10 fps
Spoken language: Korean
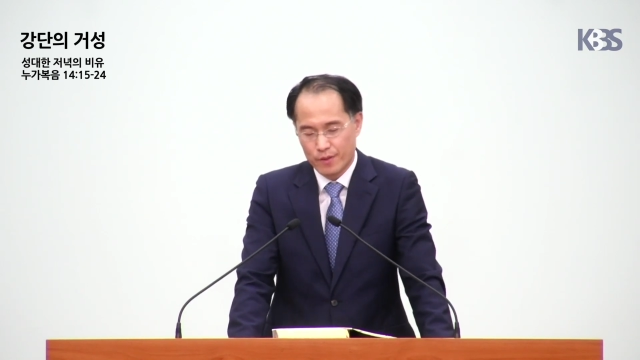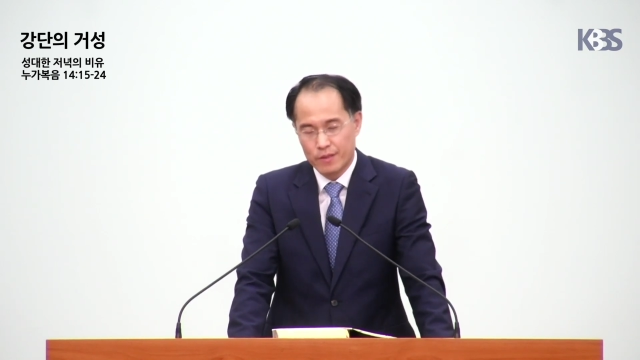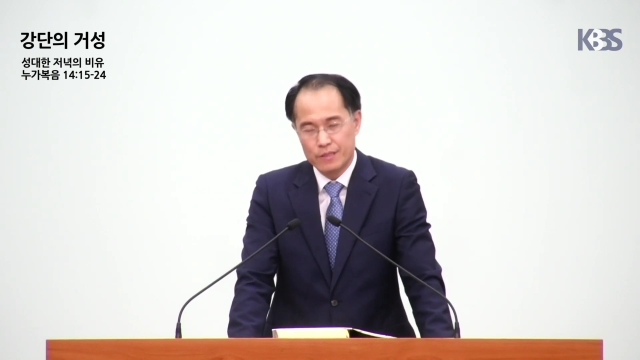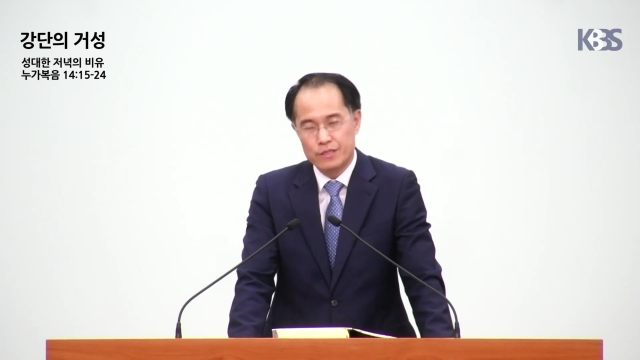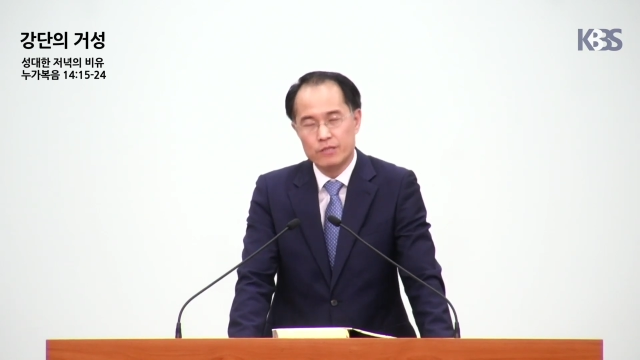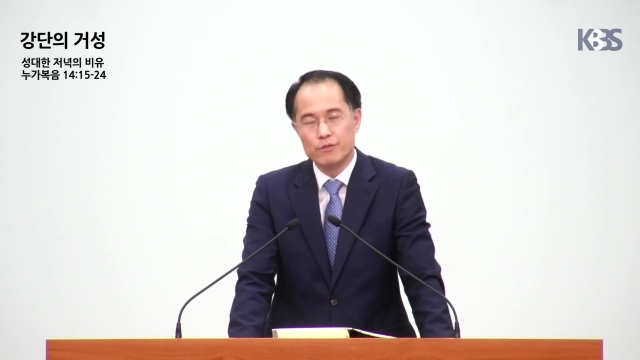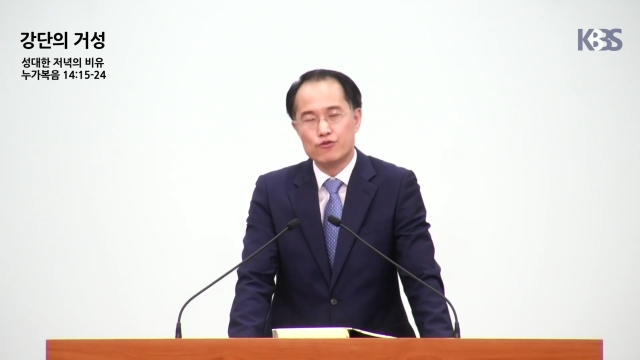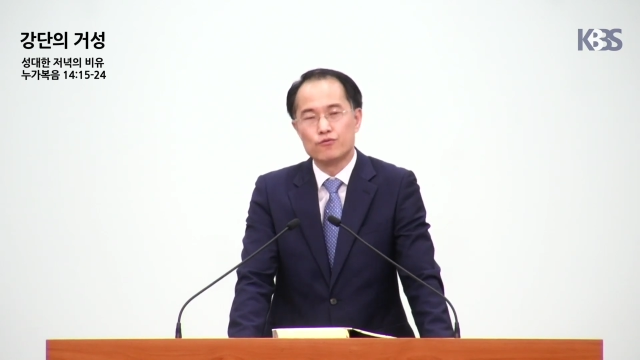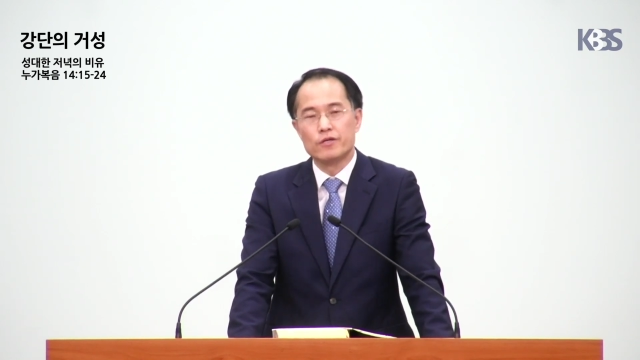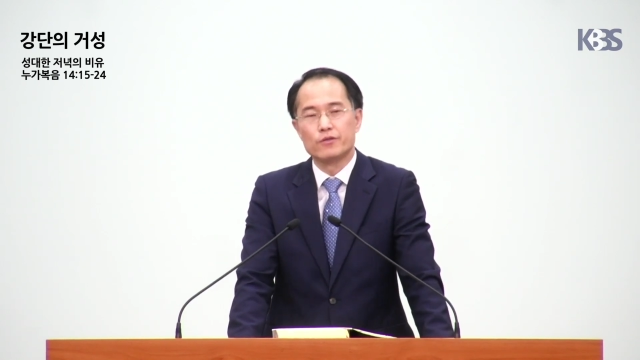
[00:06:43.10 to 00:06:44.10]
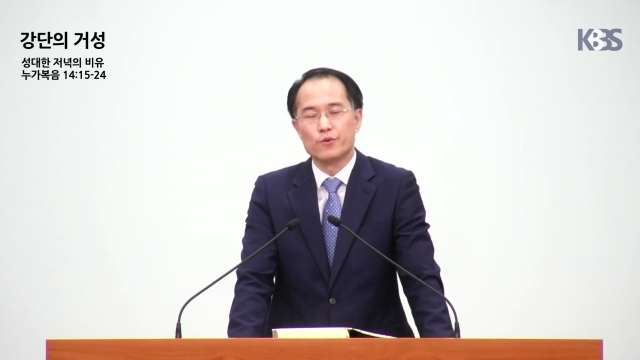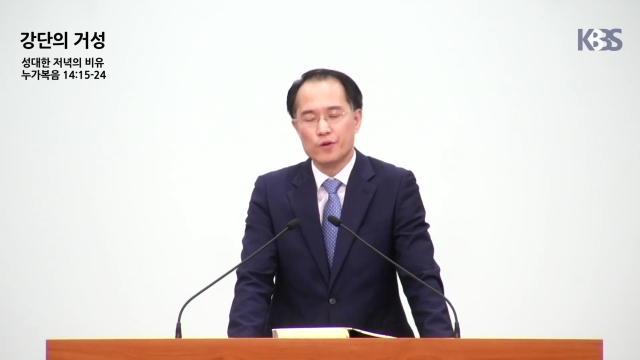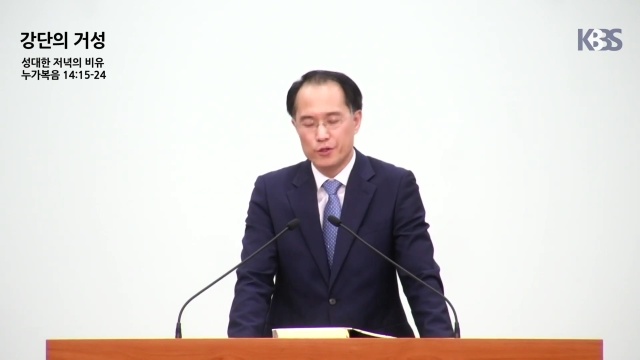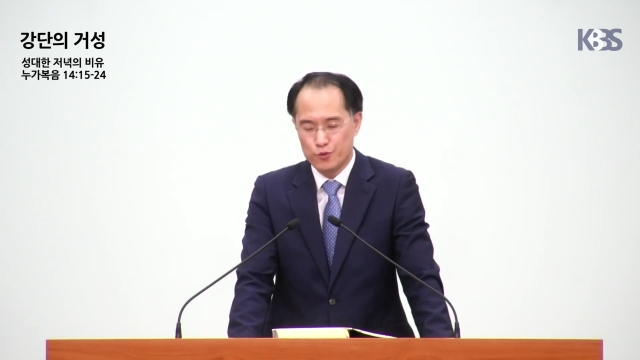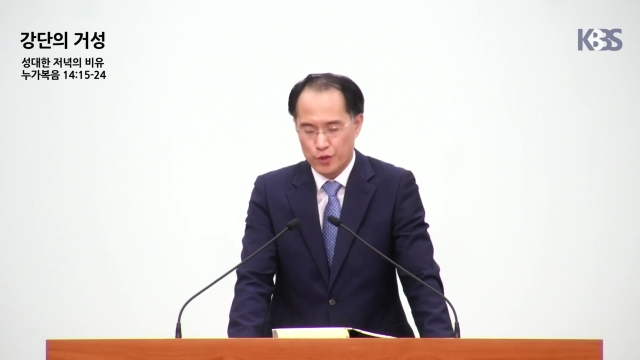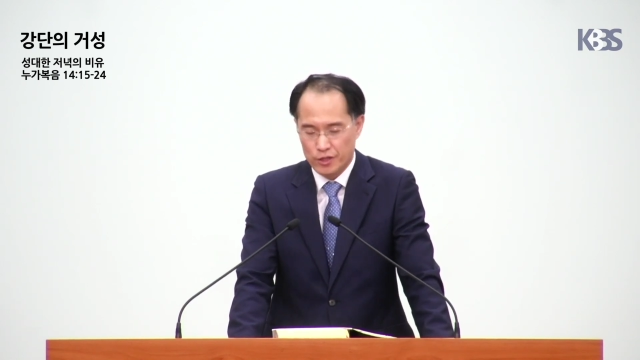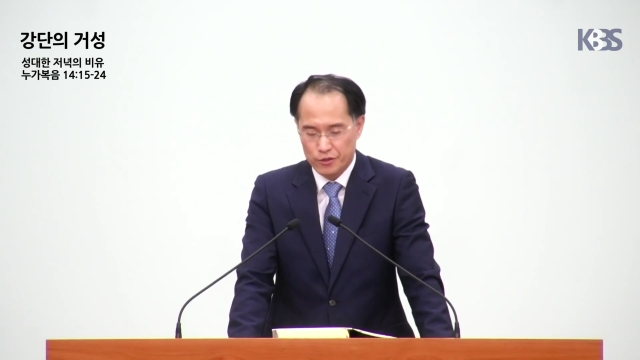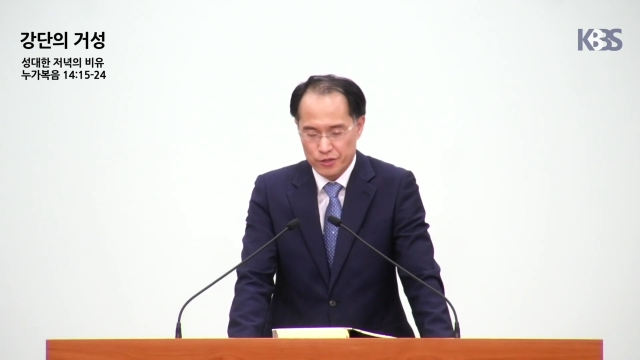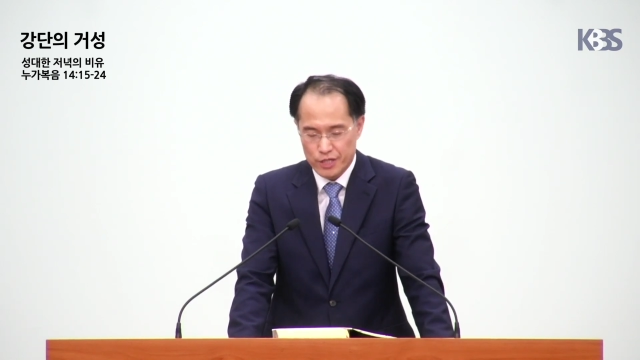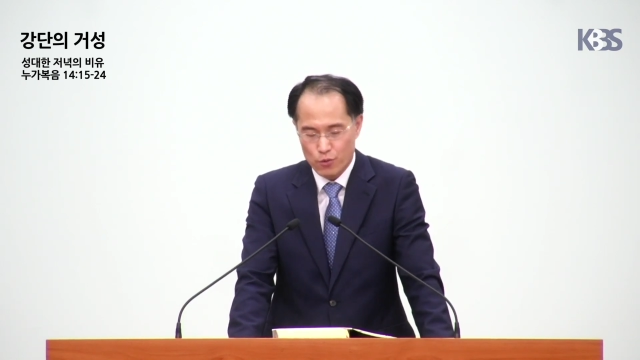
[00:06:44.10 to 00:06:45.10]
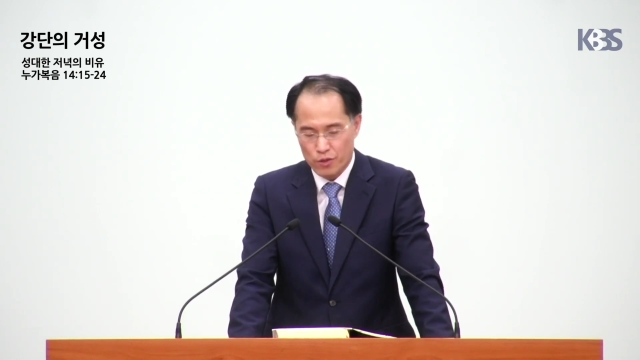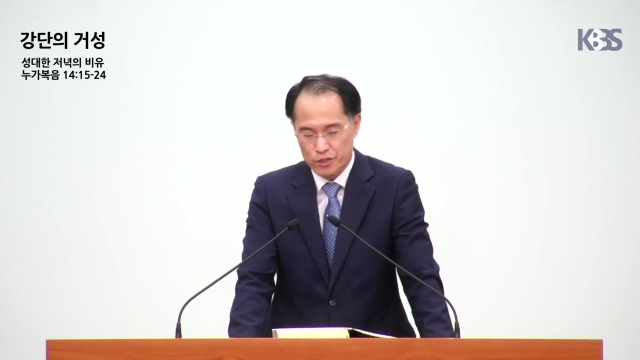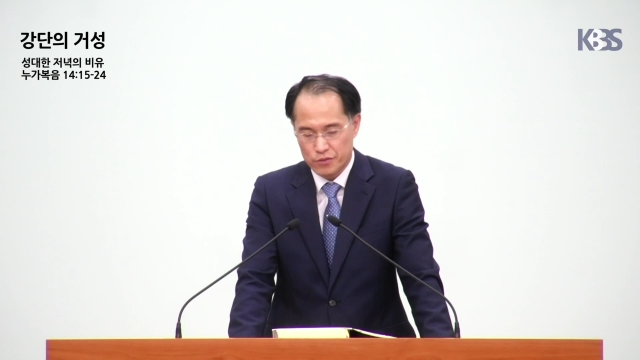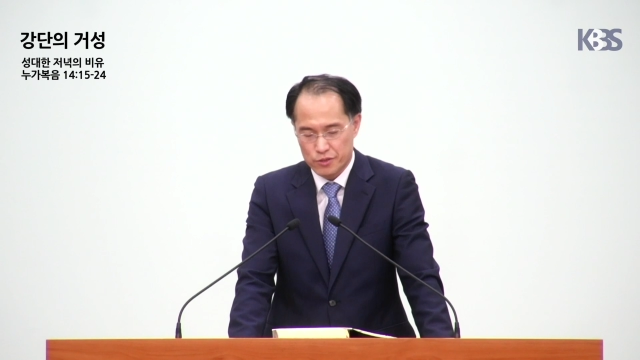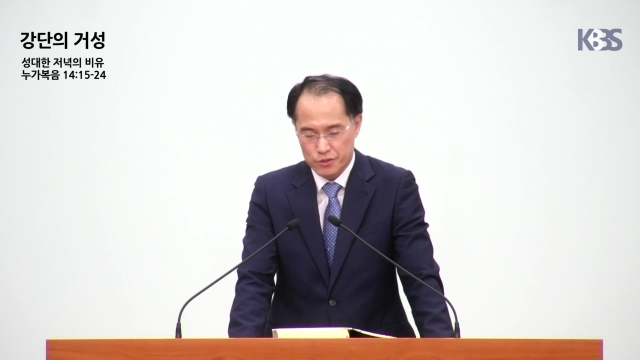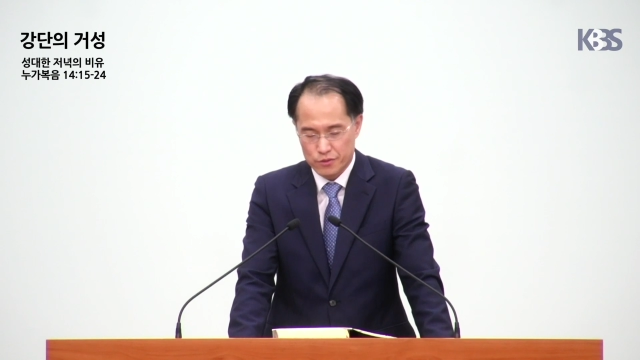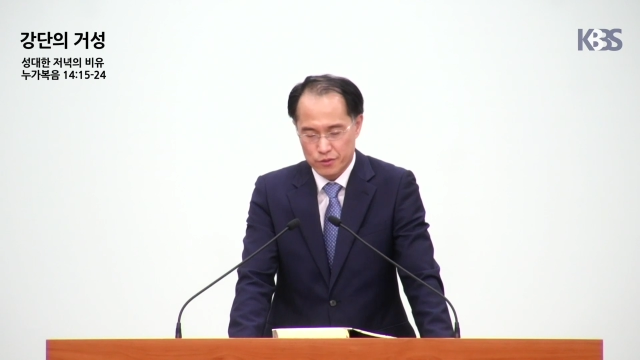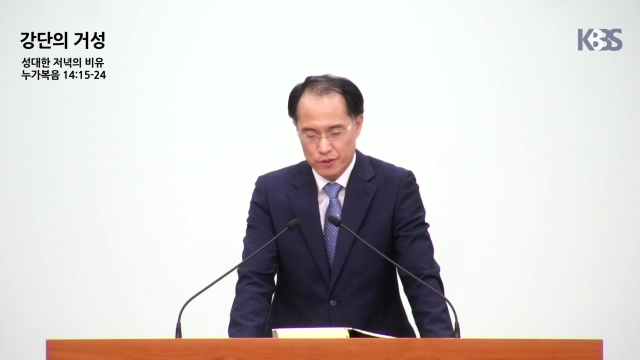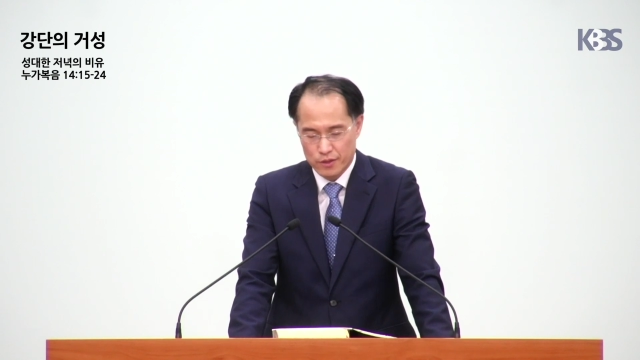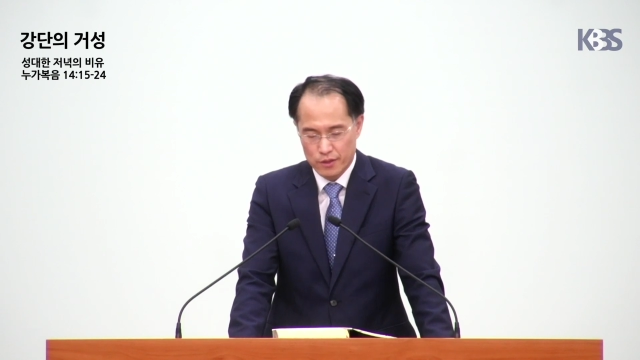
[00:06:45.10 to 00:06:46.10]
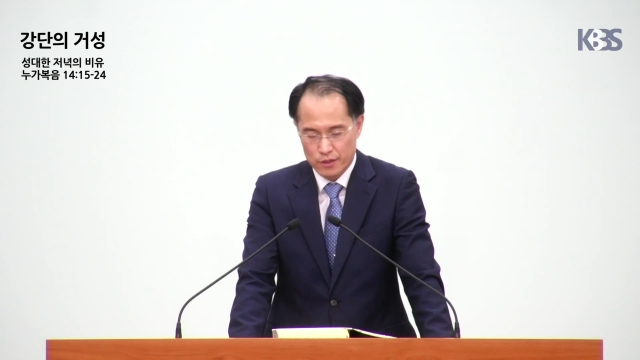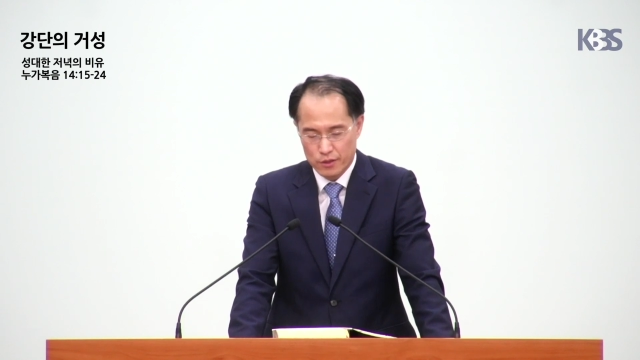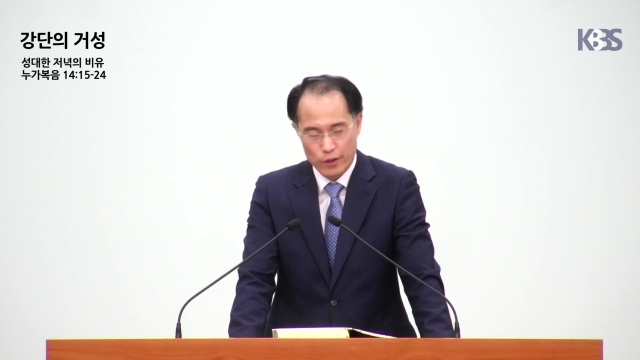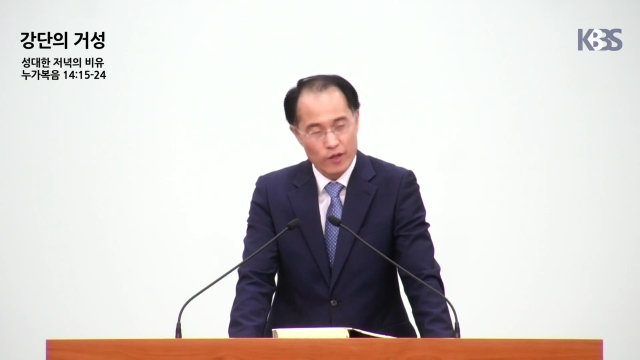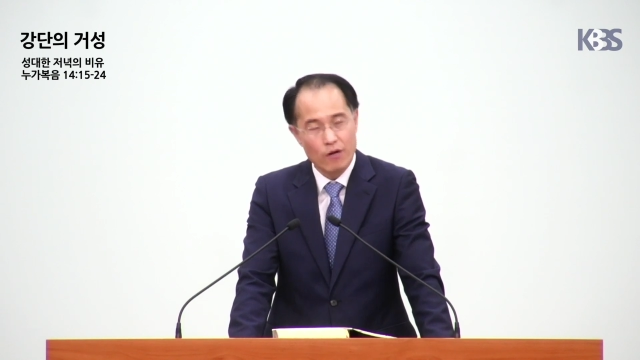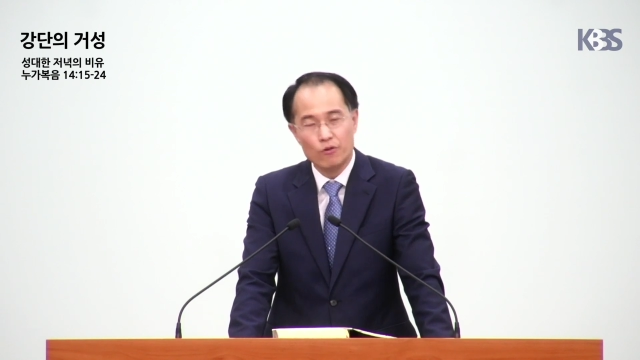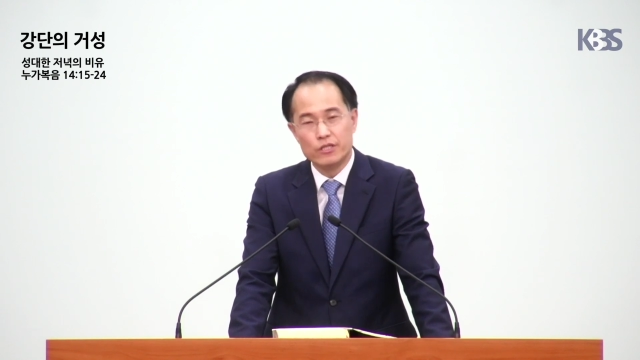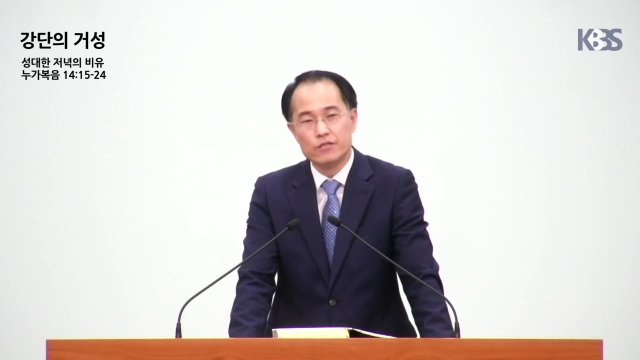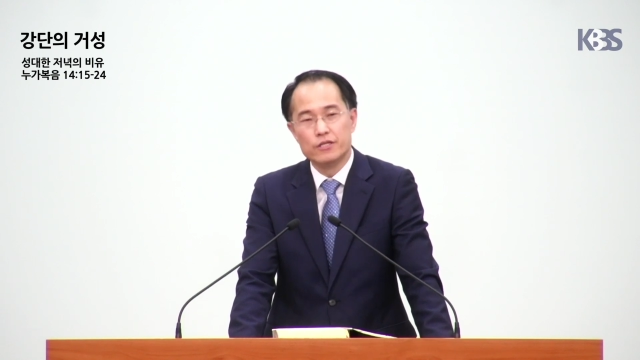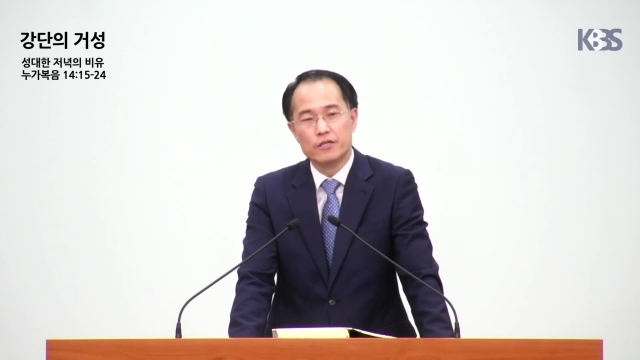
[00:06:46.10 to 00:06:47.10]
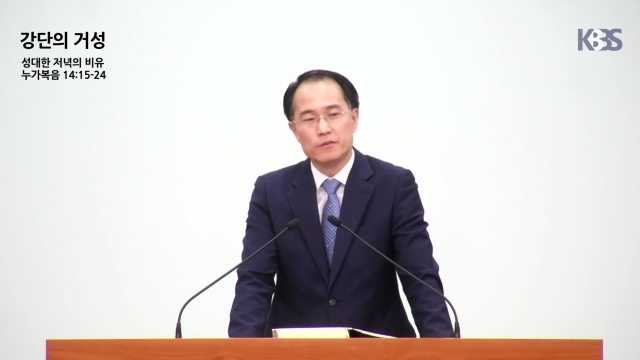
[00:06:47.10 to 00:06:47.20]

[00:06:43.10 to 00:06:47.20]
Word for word: 지금 이 순간도 죄인들을 찾고 계시는 것이죠. 내가 어디 있느냐.